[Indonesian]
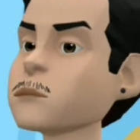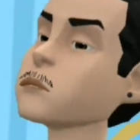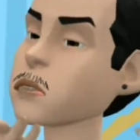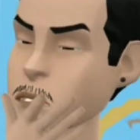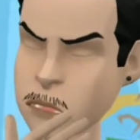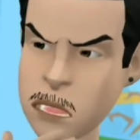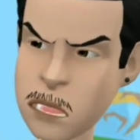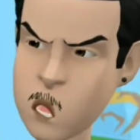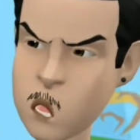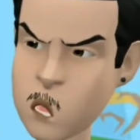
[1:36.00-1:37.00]

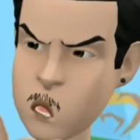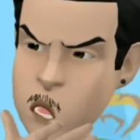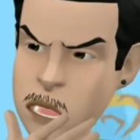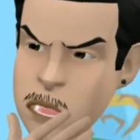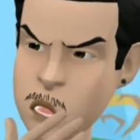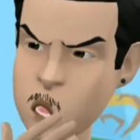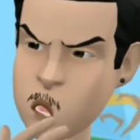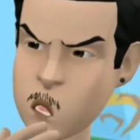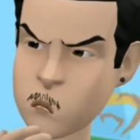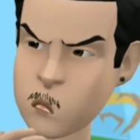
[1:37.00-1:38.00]
Kira-kira
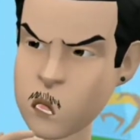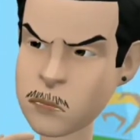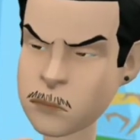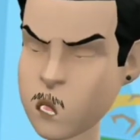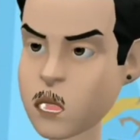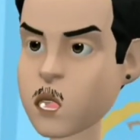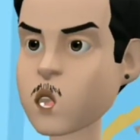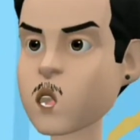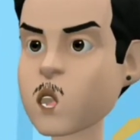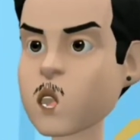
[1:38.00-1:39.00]
berapa ya
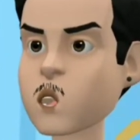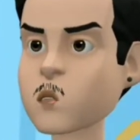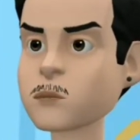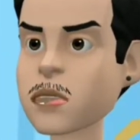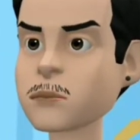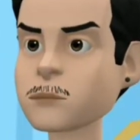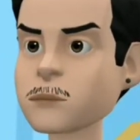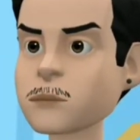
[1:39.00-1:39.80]
total harganya?